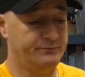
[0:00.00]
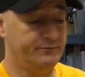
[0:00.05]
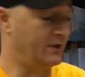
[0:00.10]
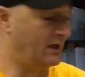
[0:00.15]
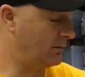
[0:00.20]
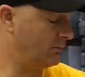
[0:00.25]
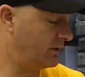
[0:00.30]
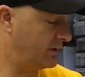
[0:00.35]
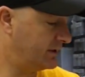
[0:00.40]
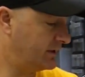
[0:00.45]

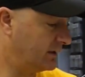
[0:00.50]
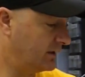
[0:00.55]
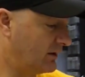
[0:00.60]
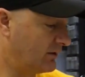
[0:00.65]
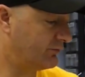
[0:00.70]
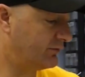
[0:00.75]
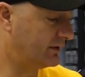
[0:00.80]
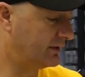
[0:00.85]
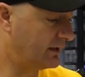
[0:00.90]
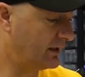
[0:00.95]
T'as un boîtier avec
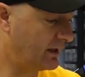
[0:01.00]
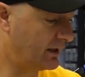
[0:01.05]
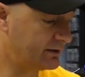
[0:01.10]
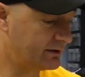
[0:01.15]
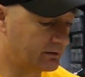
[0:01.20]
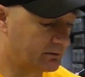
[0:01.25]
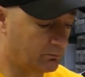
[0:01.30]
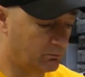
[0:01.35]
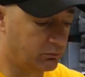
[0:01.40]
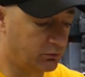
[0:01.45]
un filetage,
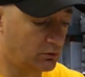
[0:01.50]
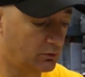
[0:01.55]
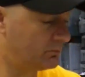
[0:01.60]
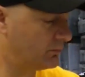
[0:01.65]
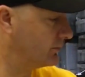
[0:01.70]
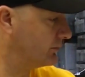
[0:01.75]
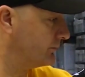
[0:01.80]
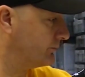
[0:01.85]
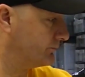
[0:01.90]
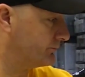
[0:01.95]

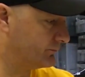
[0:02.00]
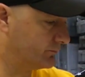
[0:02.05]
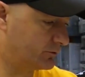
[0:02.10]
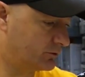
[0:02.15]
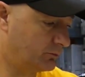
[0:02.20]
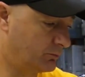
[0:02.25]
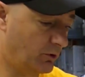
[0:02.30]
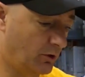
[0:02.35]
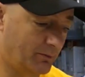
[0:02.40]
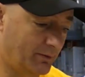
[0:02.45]
boum,
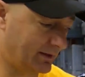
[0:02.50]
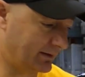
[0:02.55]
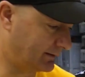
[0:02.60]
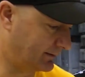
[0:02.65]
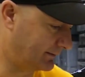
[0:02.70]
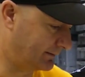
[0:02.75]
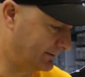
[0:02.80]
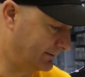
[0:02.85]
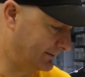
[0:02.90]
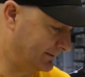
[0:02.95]
tu peux en mettre.